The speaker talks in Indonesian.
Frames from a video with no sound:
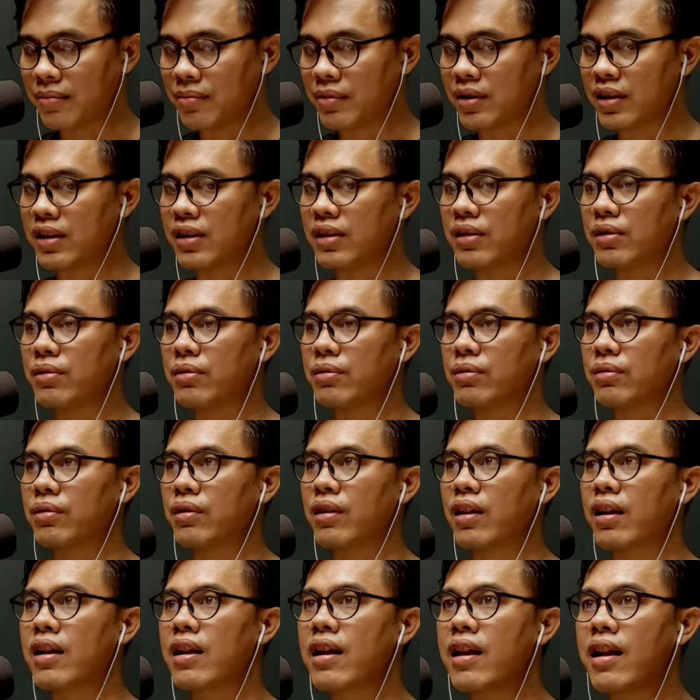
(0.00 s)
begitu
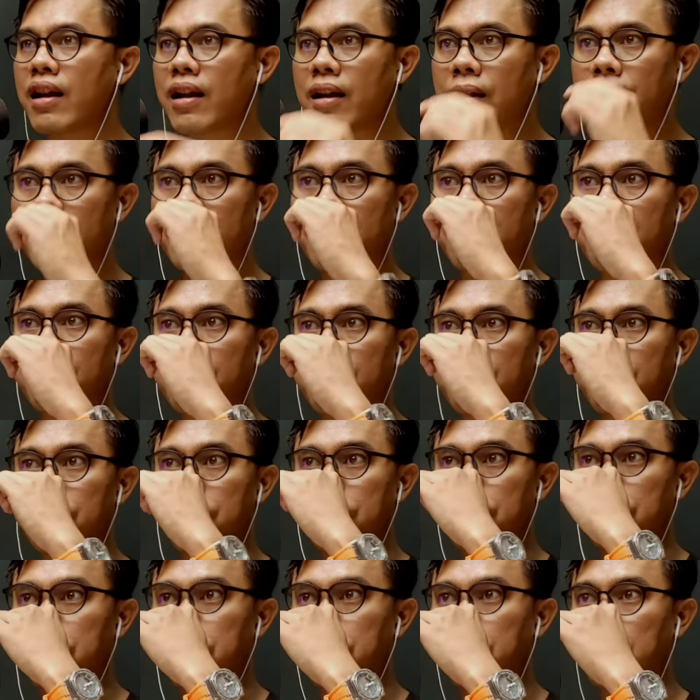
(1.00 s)
karena
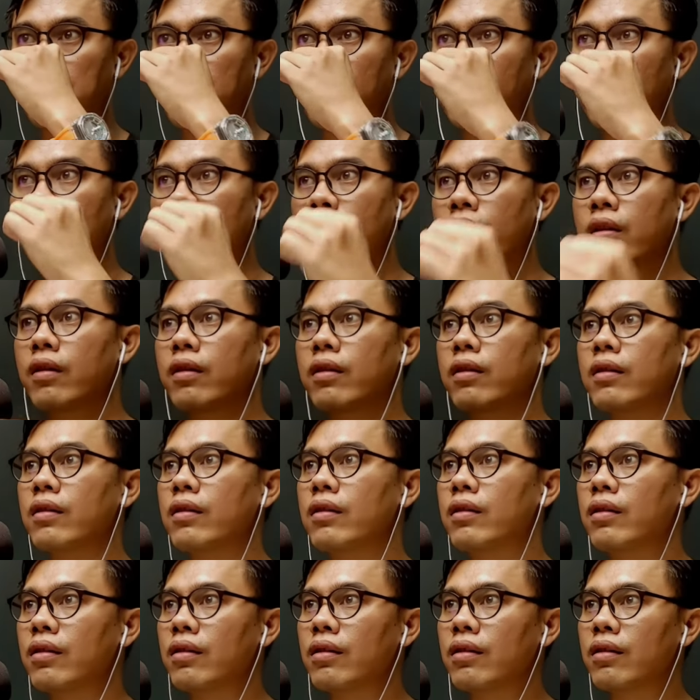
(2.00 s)

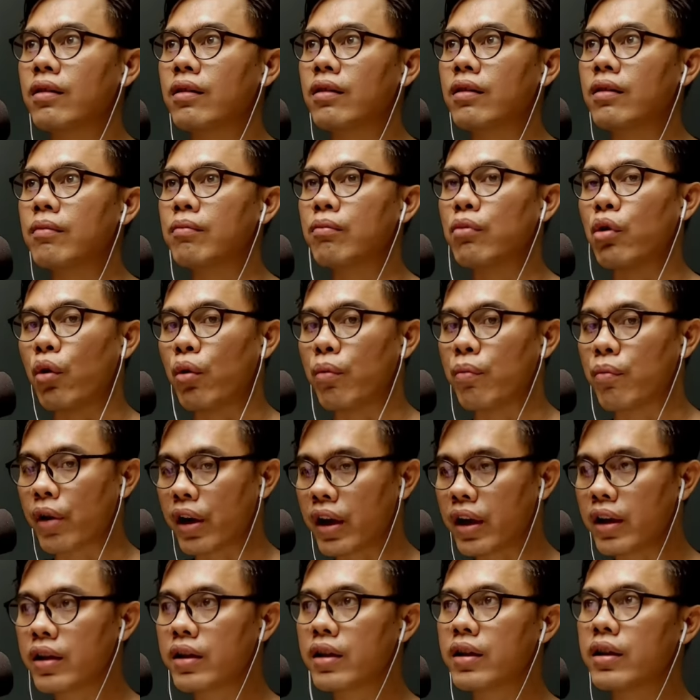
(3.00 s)
uh, belum
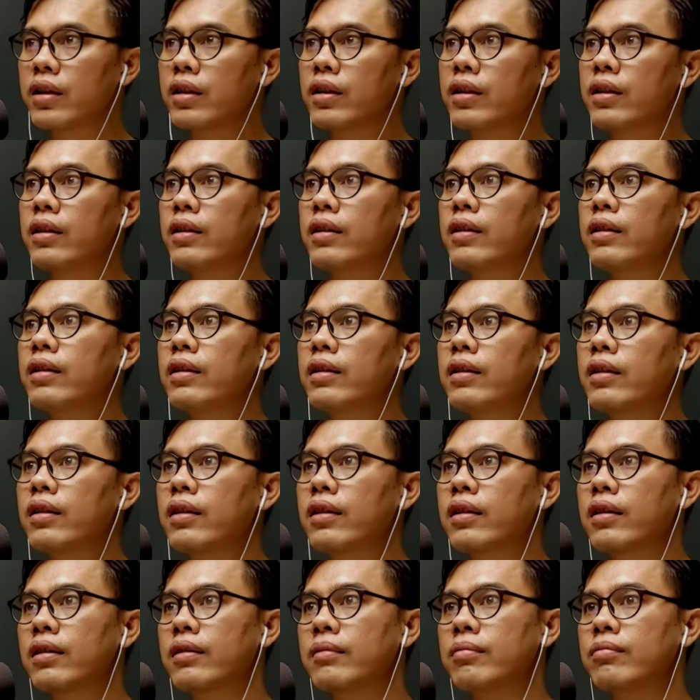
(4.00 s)
ready,
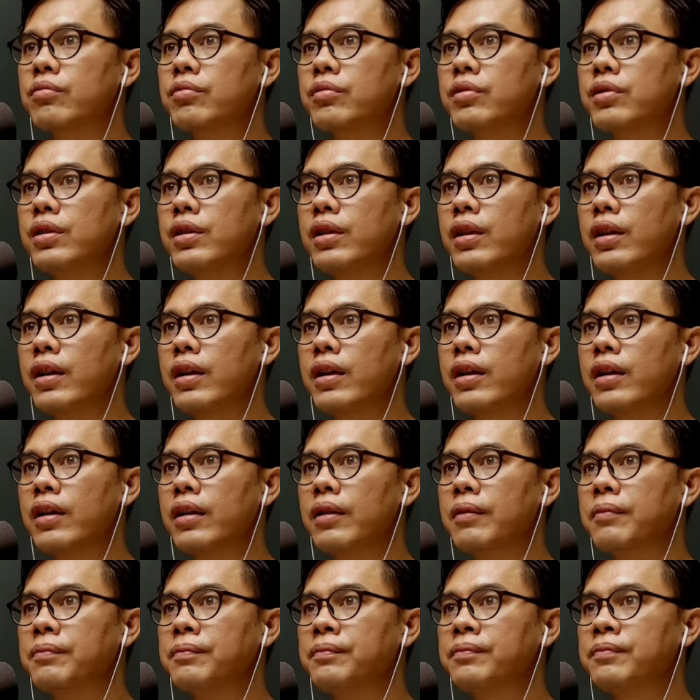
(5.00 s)

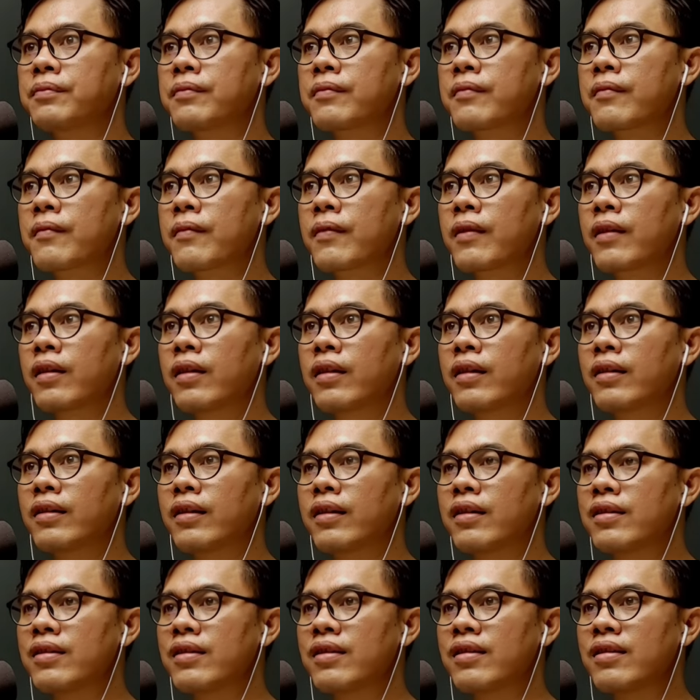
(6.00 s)
kemudian
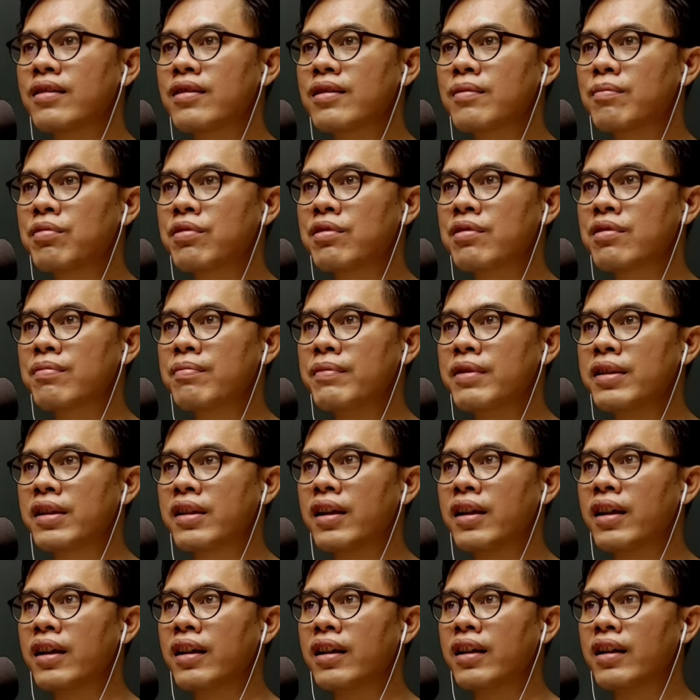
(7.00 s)
tadi disebut
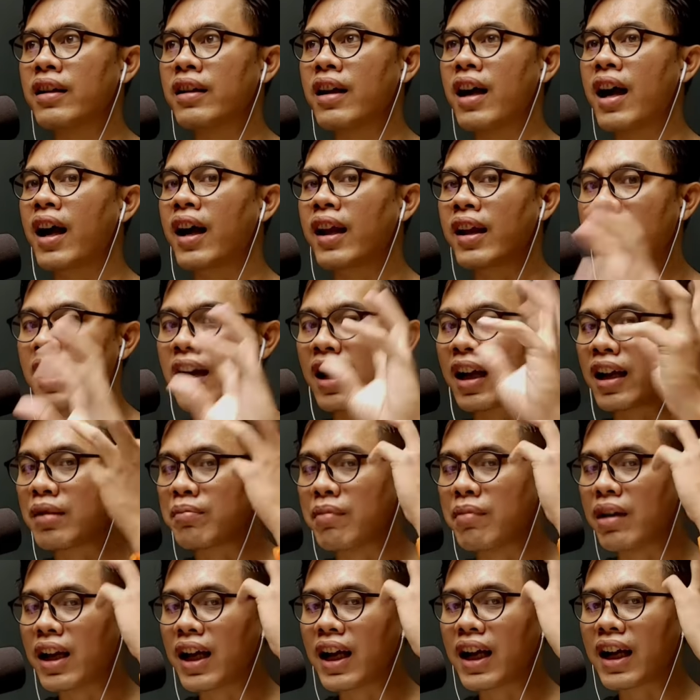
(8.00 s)
sebagai angan-angan
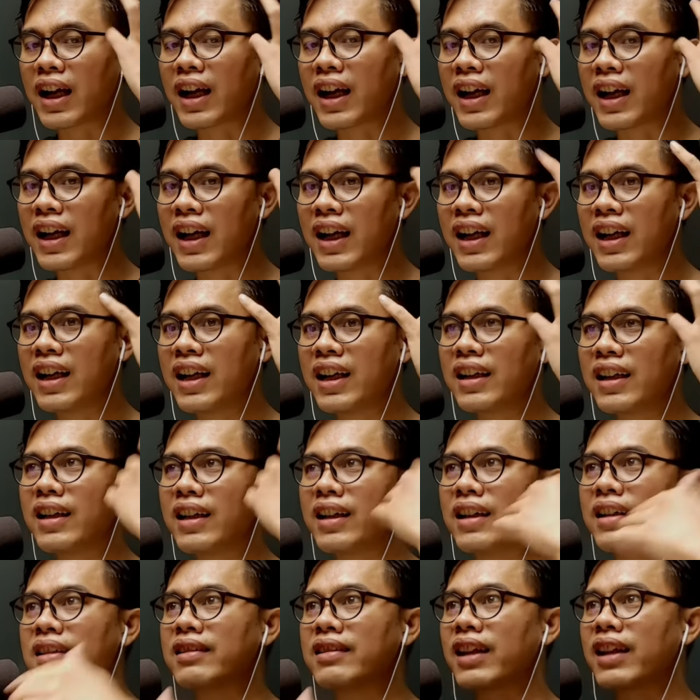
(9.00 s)
belaka
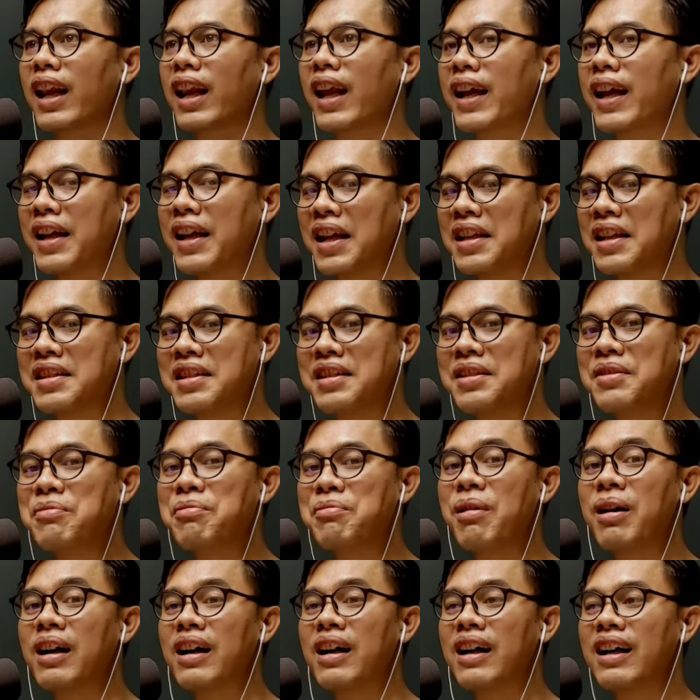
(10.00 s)
dan kelainan
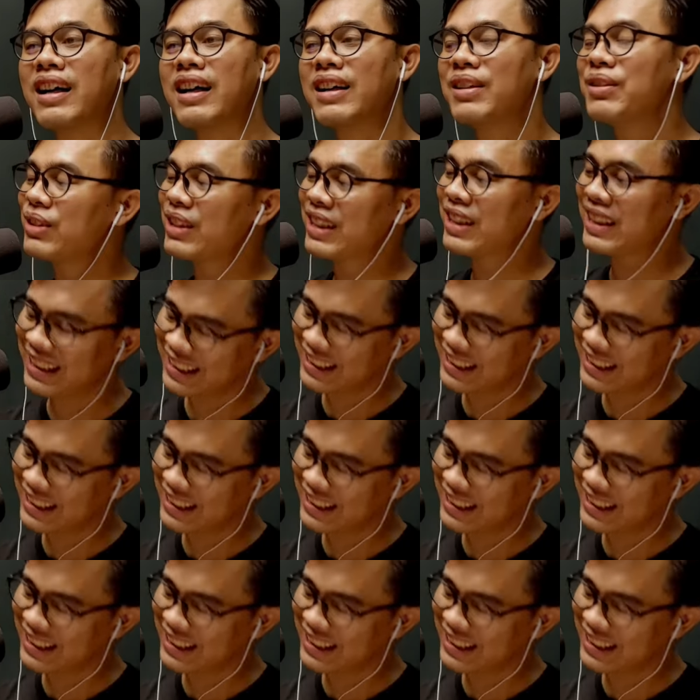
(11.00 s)
jiwa. Uh.